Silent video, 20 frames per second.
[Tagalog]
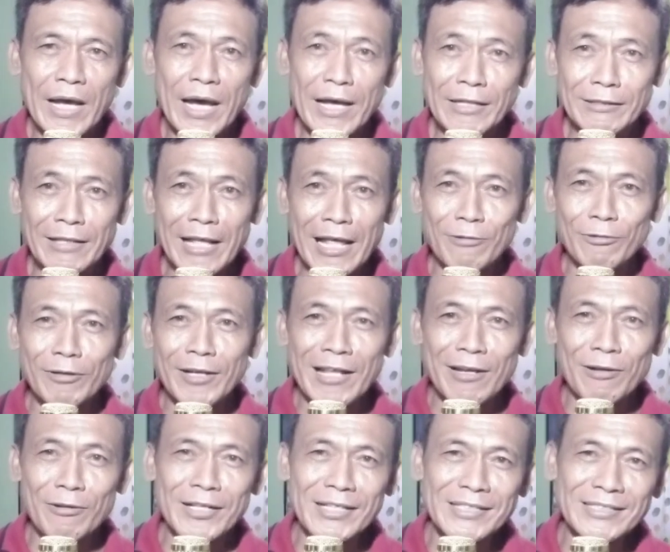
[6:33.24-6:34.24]
At
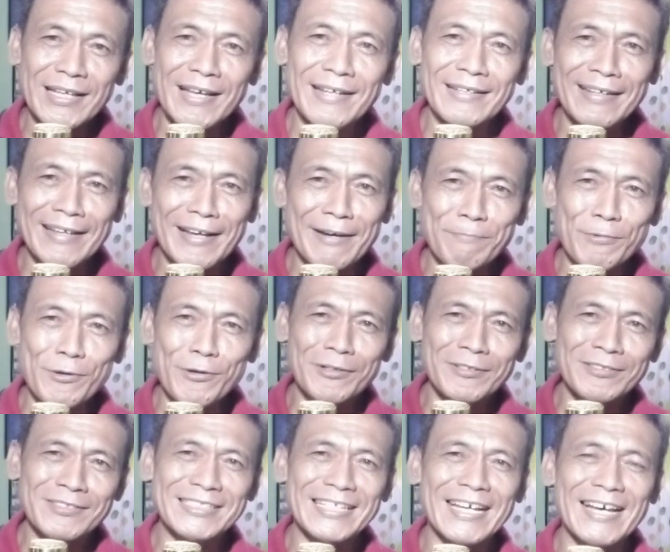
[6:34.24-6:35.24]
lalong-lalo na sa aking apo,
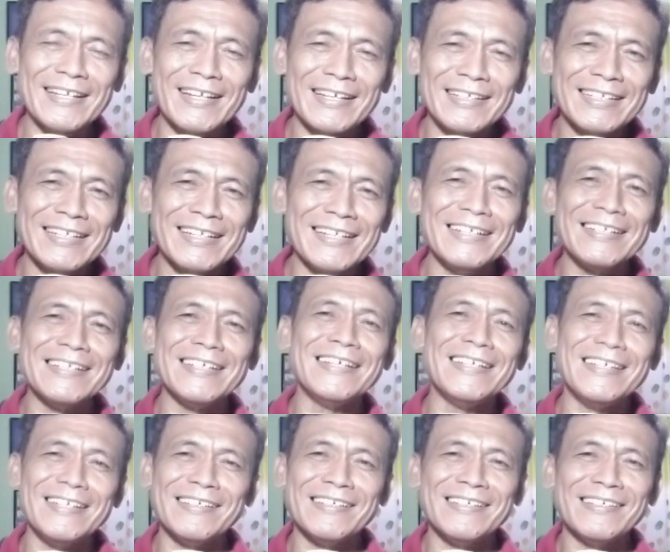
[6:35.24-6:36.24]
sa anak nila
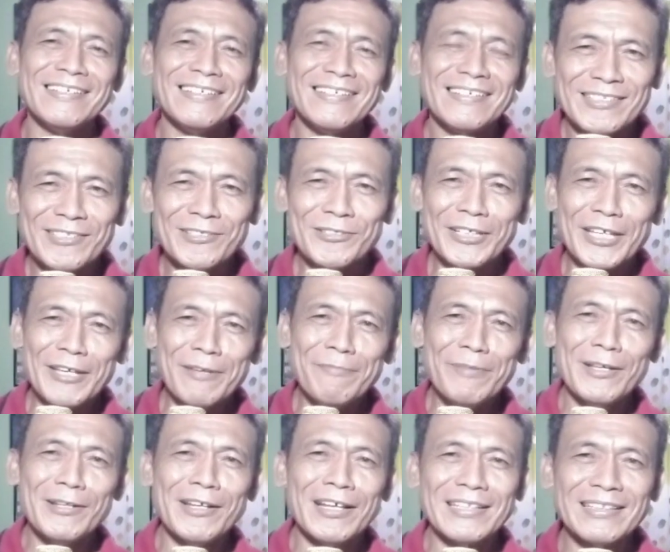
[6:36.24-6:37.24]
ni Dong
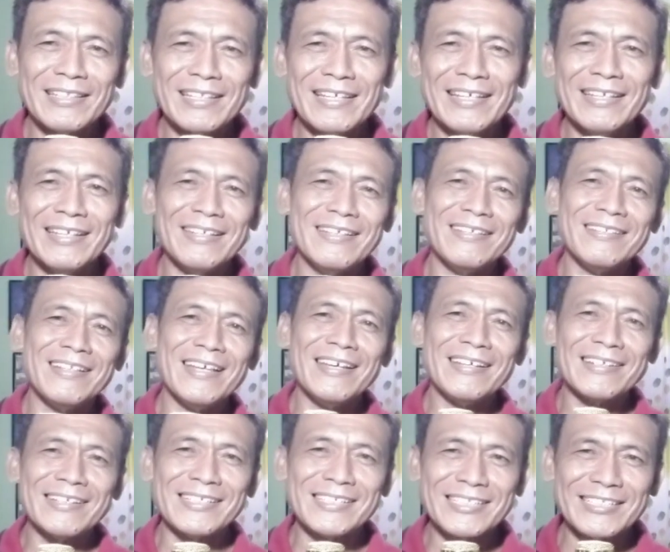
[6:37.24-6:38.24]
Kibin at ni
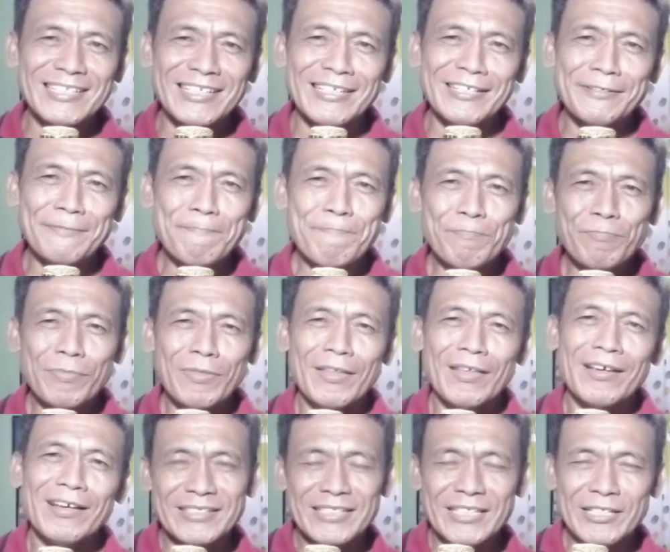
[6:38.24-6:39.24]
Dikers T.
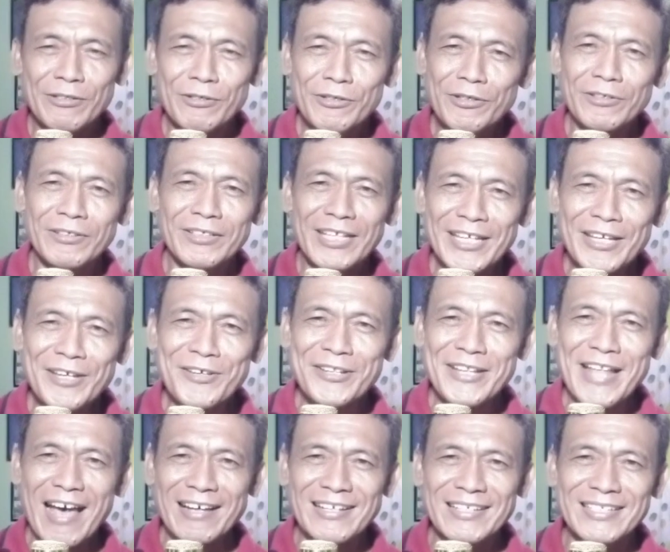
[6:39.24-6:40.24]
Si Dodong
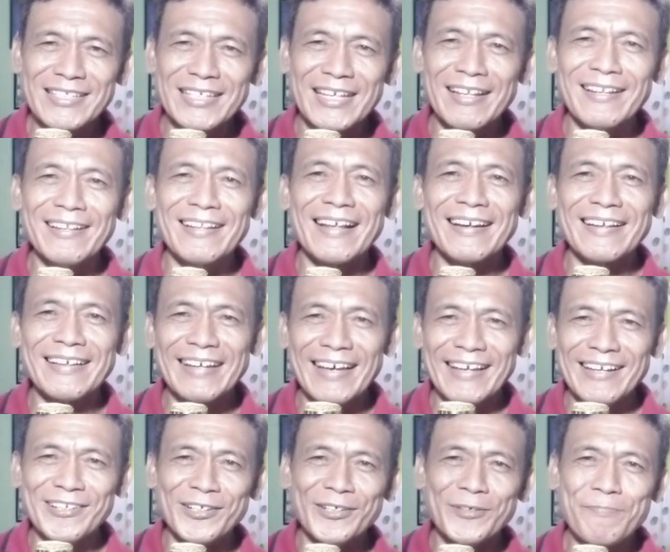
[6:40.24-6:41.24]
Kion Axel
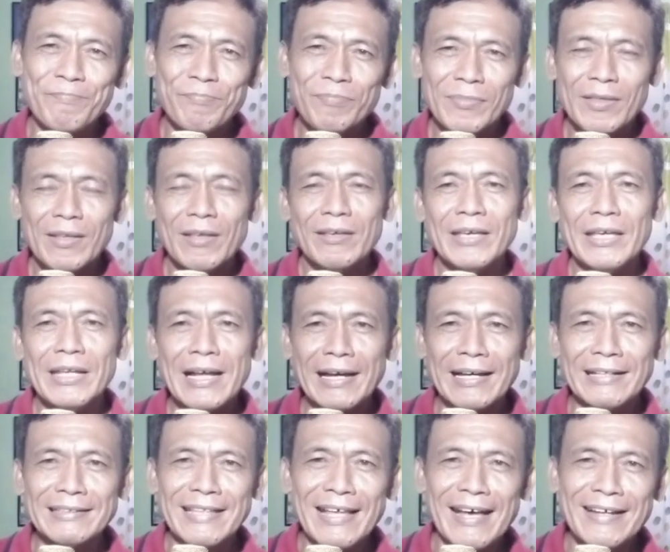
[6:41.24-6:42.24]
Largado.
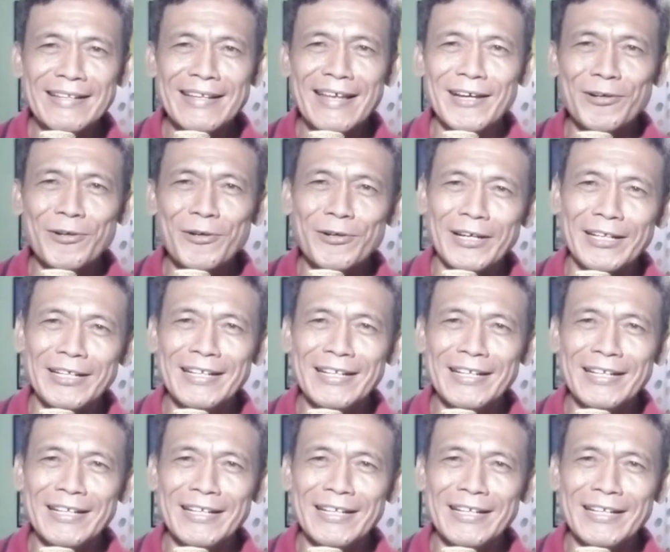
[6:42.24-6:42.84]
Kinakantahan niya ako